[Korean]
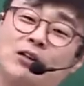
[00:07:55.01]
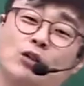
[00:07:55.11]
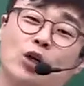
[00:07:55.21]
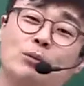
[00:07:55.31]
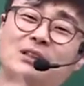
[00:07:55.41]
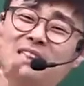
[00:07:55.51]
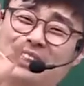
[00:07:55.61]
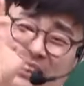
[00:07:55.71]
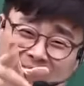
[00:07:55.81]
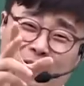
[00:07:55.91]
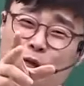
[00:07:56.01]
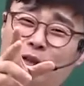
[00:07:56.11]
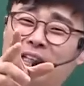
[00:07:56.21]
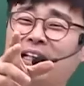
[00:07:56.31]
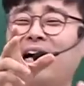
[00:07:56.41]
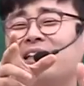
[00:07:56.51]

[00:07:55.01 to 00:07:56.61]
거, 여러분 진짜로 인강